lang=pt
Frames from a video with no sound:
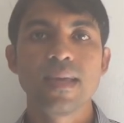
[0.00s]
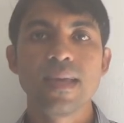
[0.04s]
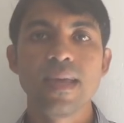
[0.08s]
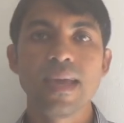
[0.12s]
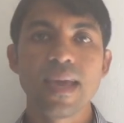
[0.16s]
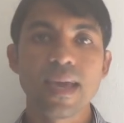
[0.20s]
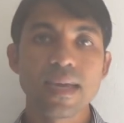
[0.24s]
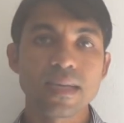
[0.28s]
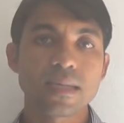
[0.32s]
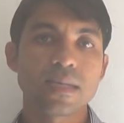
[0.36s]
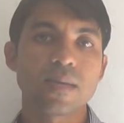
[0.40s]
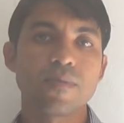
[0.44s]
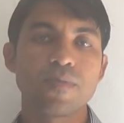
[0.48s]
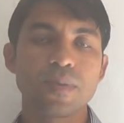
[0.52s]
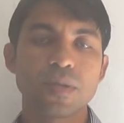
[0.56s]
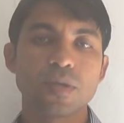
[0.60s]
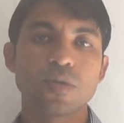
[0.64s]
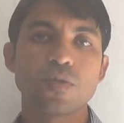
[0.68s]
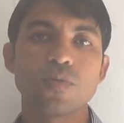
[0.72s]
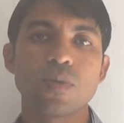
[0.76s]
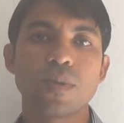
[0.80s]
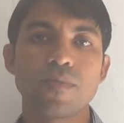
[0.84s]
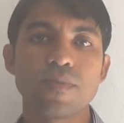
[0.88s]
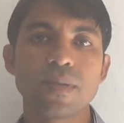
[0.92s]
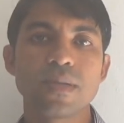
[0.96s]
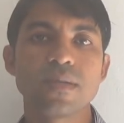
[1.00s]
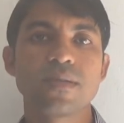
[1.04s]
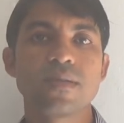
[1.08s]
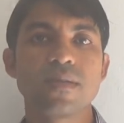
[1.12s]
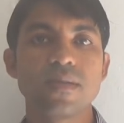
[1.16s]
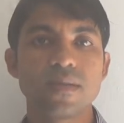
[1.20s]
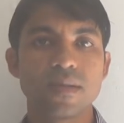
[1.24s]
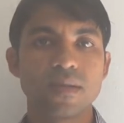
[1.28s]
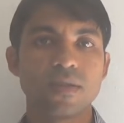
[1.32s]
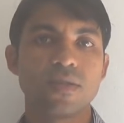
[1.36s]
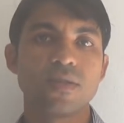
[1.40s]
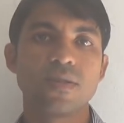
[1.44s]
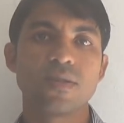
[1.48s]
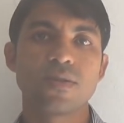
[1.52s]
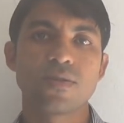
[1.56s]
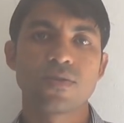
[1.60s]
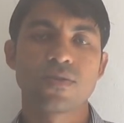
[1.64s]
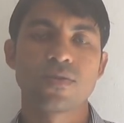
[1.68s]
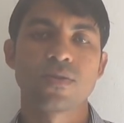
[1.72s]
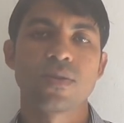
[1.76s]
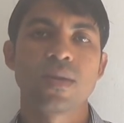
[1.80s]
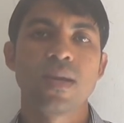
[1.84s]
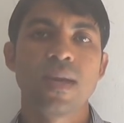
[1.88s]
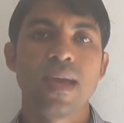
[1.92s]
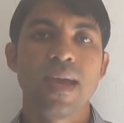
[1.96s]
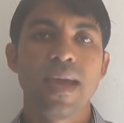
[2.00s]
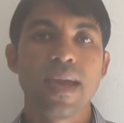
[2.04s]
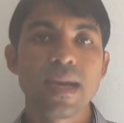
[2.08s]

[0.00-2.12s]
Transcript: E essa pessoa precisa disso.